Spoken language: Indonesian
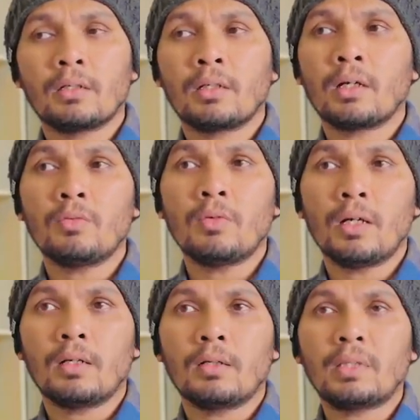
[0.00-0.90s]
Kedua,
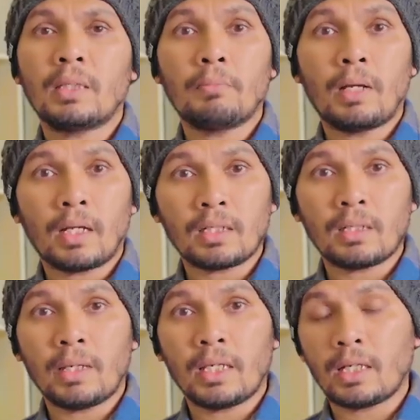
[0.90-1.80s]
timbangan
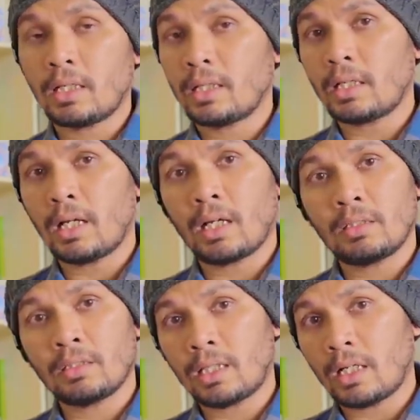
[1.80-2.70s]
kebaikan kita akan
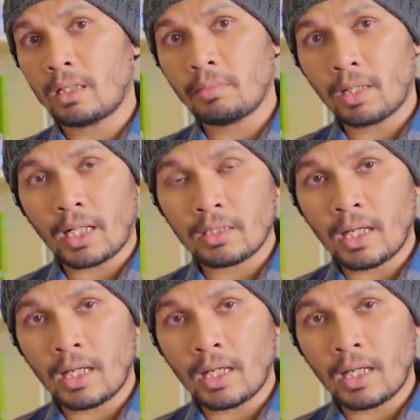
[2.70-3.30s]
sangat berat